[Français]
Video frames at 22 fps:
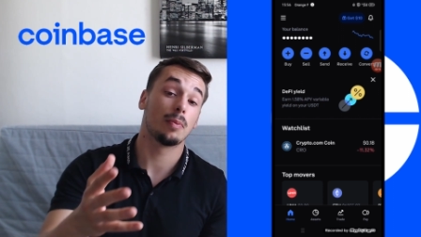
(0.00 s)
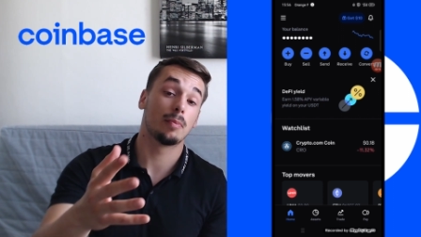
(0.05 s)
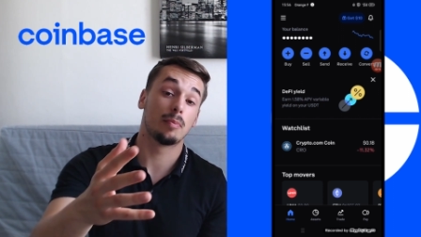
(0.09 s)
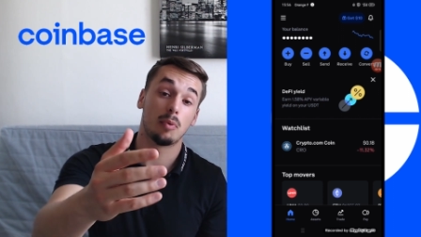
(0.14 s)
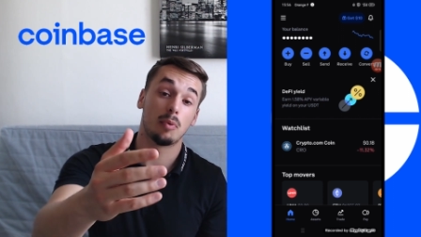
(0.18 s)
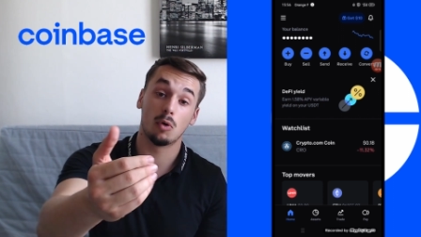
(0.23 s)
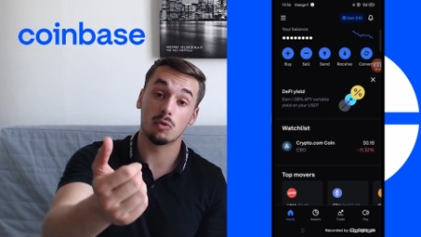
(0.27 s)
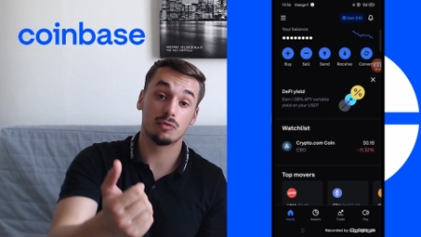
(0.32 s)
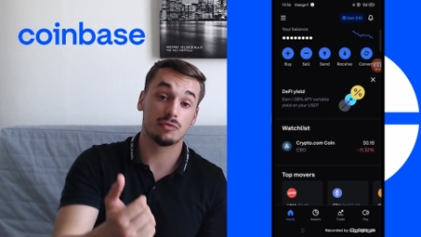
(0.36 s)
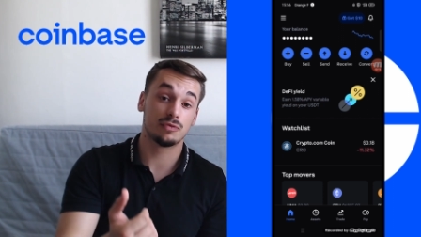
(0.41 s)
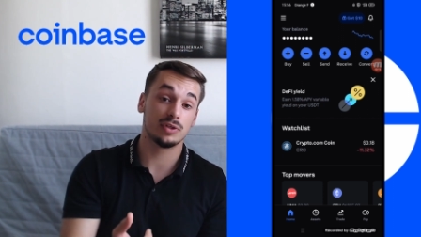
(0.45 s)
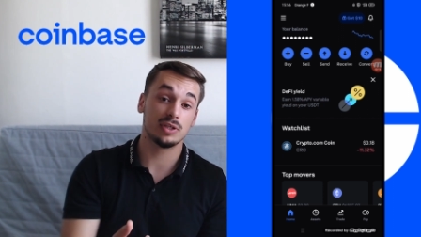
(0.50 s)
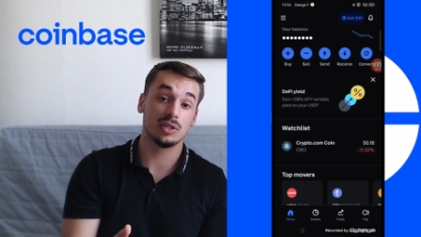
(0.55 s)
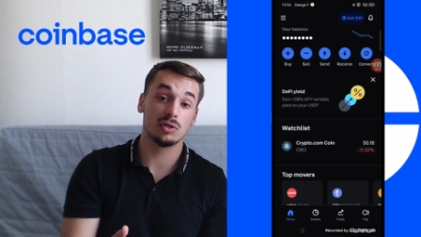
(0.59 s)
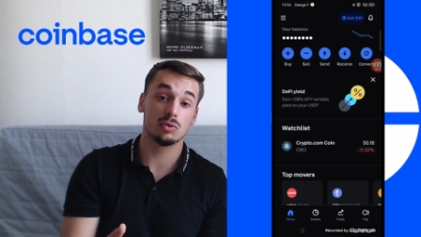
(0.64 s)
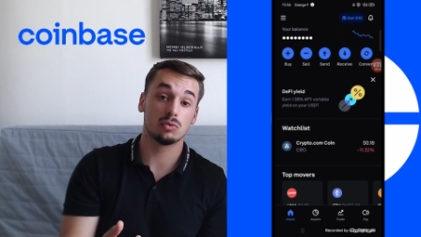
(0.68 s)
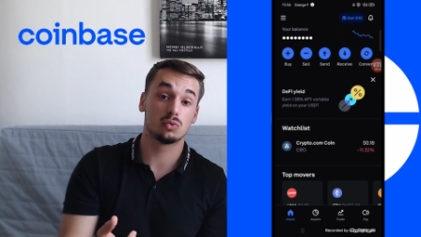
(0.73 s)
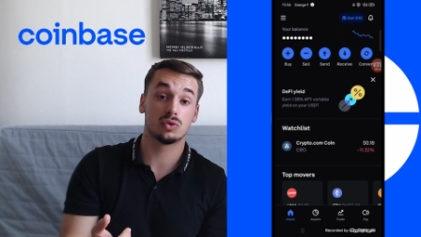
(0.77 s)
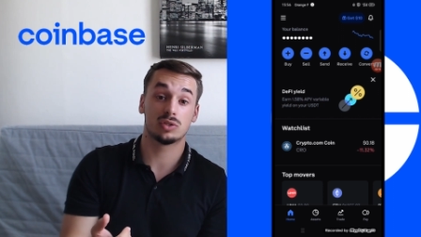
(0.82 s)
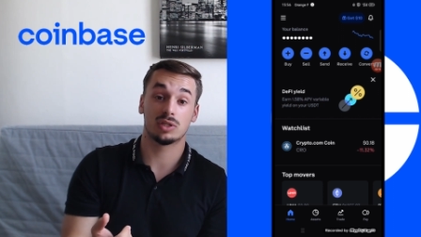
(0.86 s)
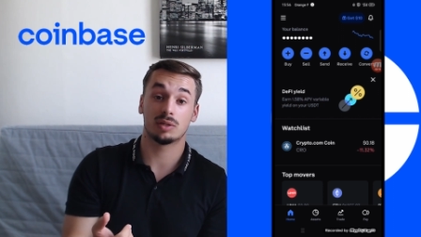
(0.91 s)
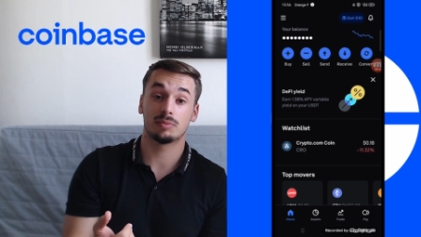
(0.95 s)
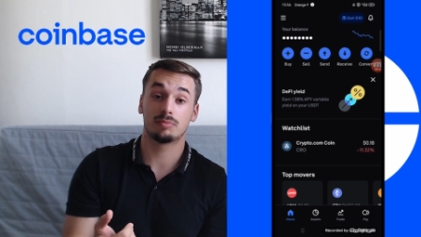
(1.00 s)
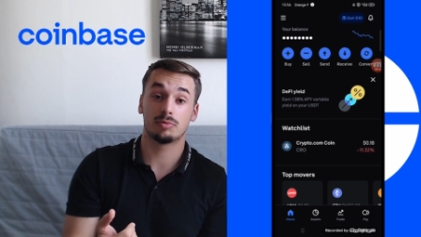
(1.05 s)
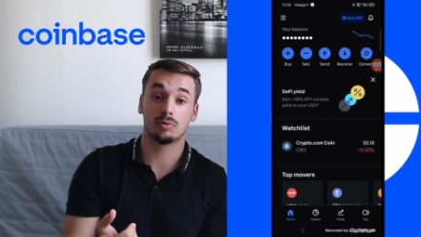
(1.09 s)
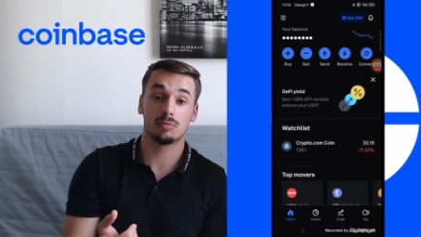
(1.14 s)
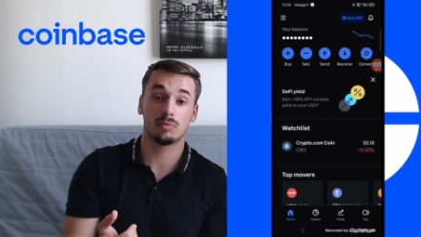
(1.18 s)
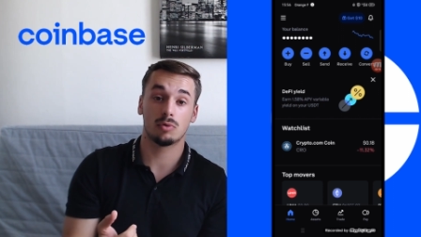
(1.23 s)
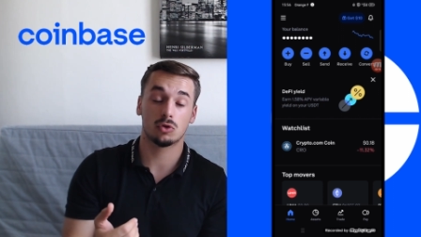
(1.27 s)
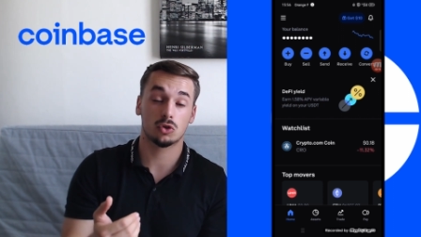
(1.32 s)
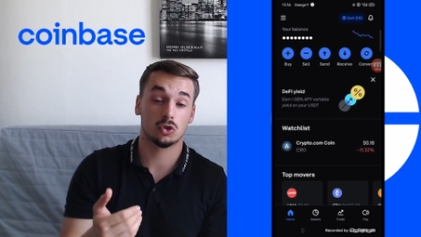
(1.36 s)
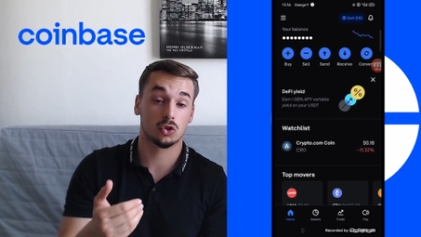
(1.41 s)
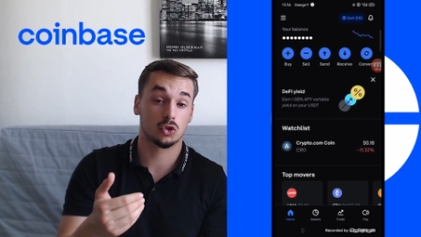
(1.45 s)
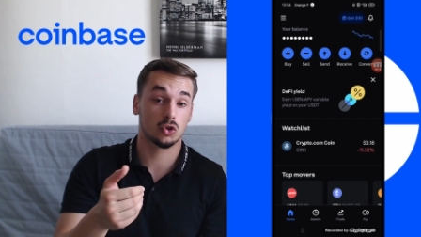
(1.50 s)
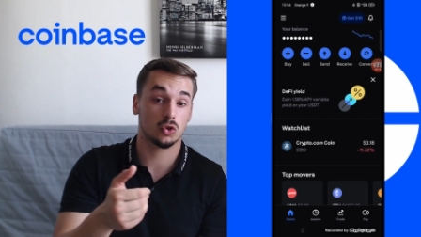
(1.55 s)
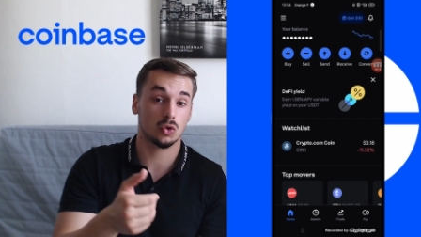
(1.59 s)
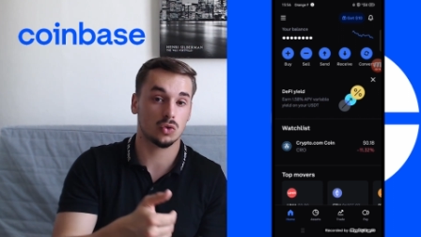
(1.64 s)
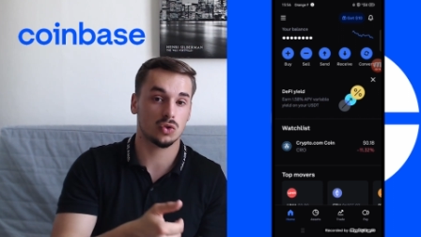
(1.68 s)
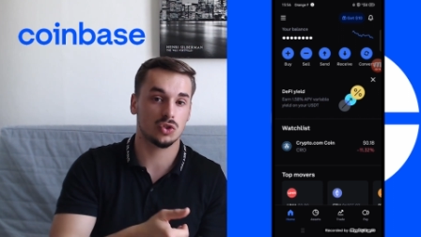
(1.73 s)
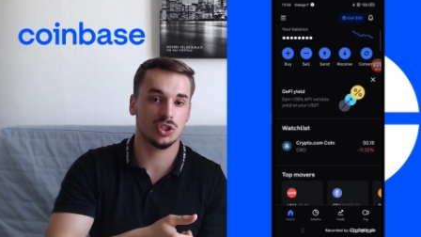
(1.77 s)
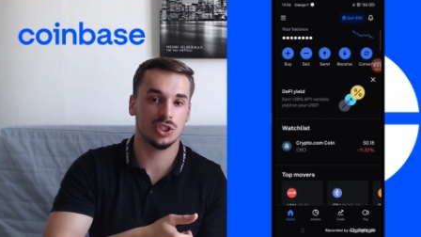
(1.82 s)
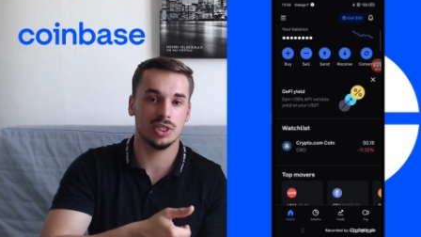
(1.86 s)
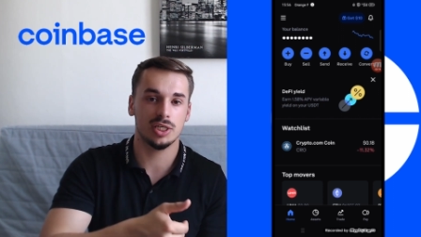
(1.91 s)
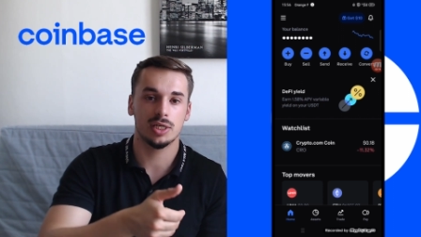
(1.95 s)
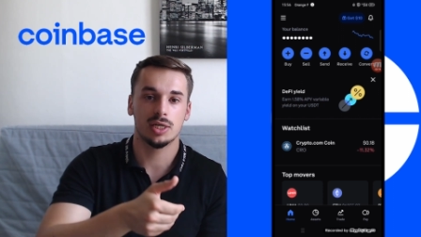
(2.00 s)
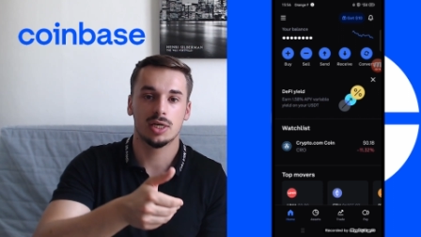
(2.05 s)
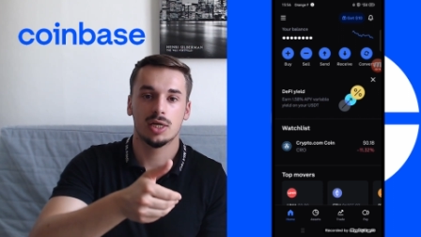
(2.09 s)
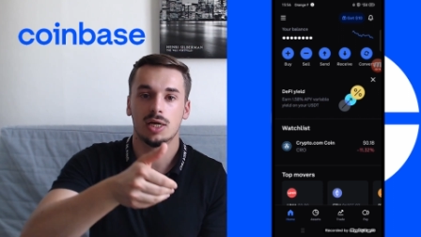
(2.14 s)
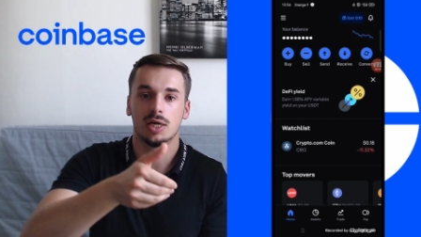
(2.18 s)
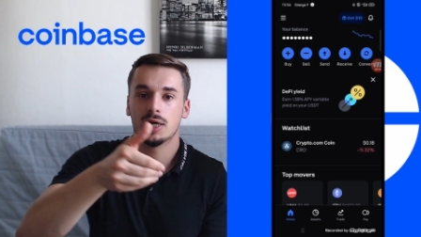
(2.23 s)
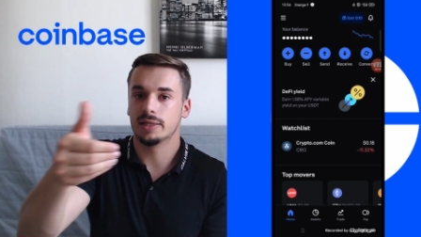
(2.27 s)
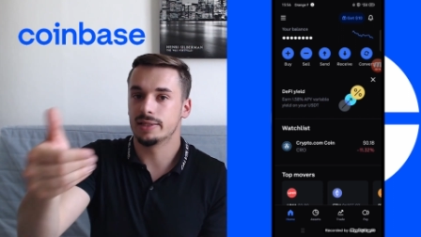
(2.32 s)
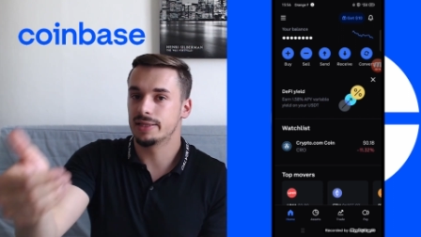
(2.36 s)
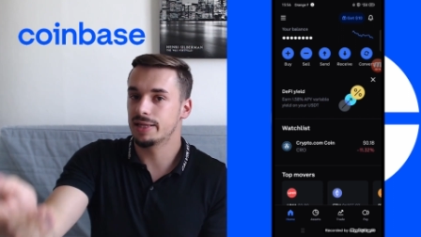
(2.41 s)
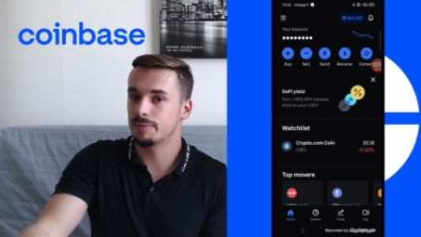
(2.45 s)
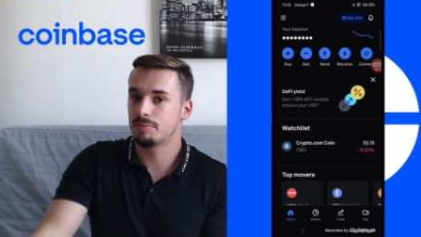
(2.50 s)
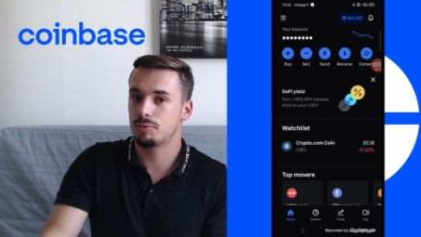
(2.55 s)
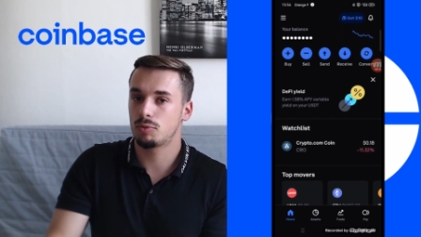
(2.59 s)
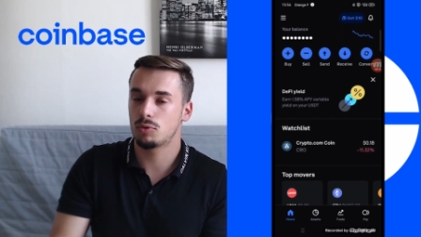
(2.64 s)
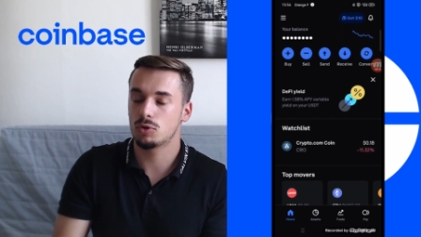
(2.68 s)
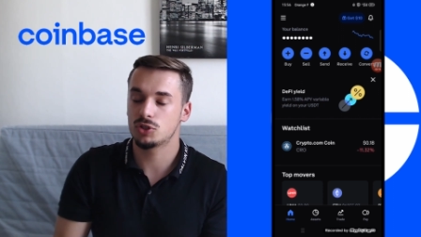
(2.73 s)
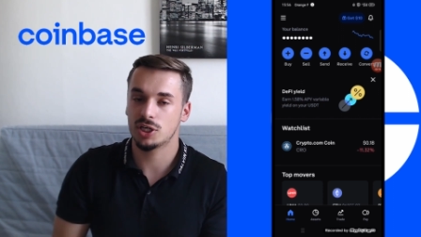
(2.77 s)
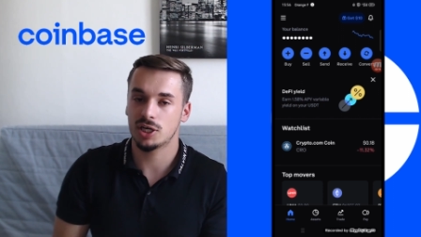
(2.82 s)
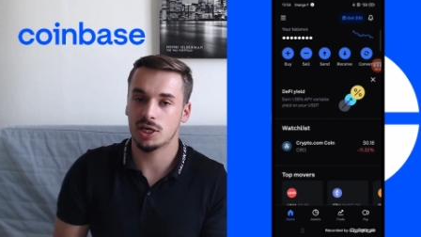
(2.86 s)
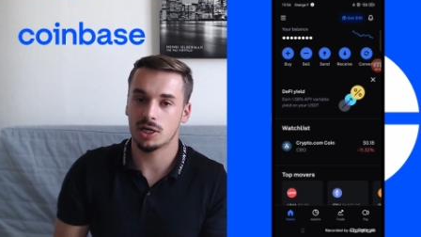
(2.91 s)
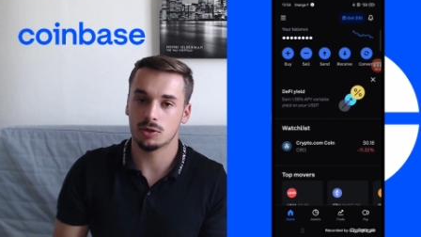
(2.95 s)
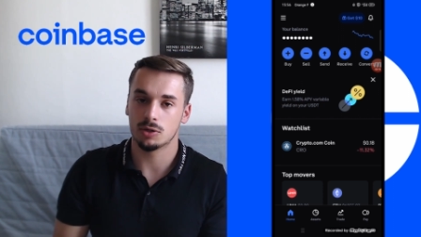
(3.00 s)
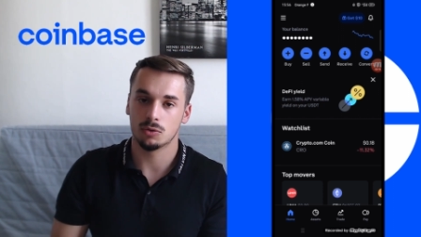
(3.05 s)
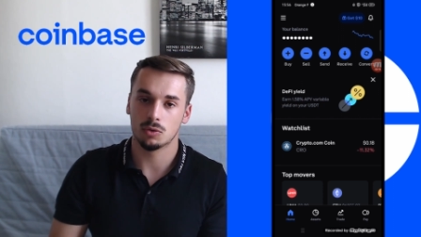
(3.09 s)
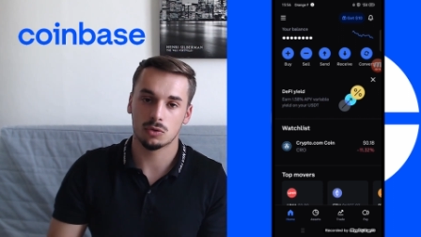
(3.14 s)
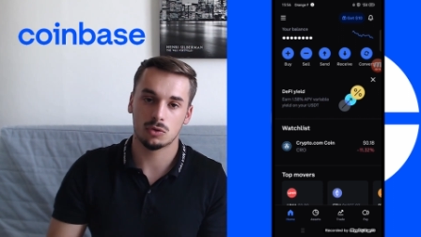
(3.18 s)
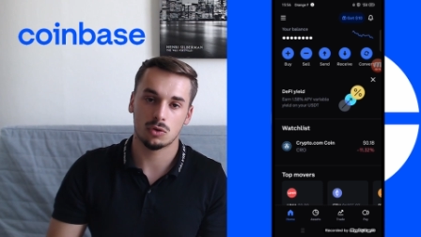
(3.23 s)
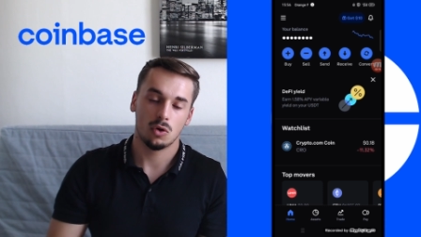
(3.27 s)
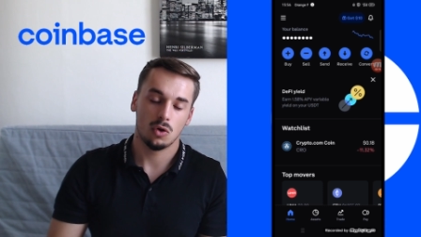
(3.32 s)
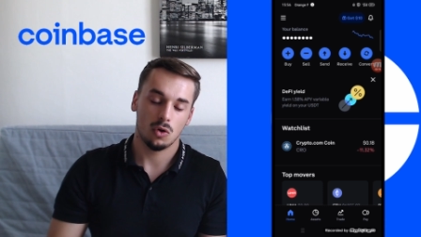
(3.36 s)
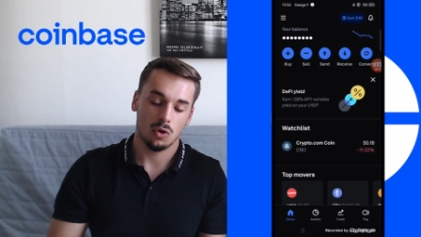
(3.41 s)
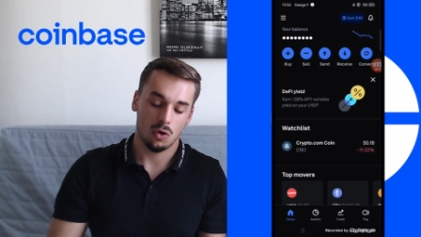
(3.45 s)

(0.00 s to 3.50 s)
profit ou tout simplement changer d'un projet à un autre.